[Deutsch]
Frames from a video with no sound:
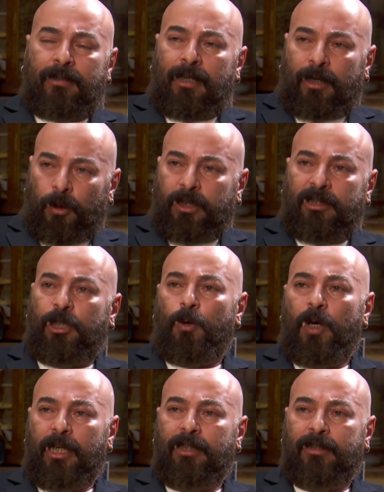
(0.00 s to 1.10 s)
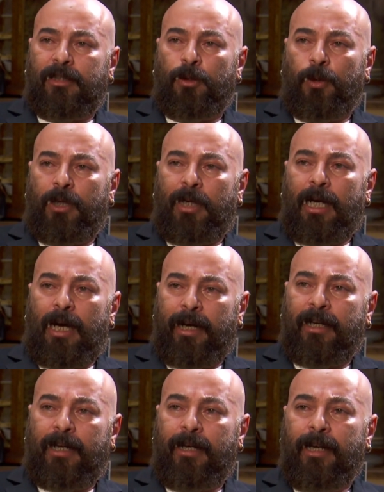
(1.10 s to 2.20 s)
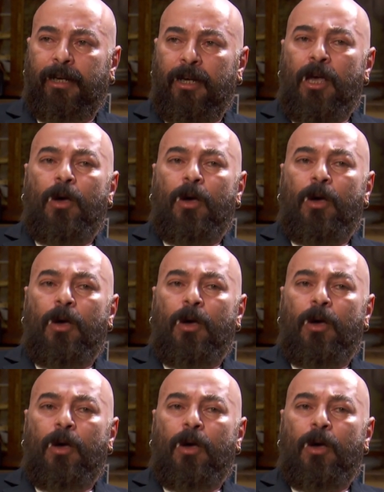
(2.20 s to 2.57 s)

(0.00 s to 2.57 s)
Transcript: terroristische Organisation einmal anerkennen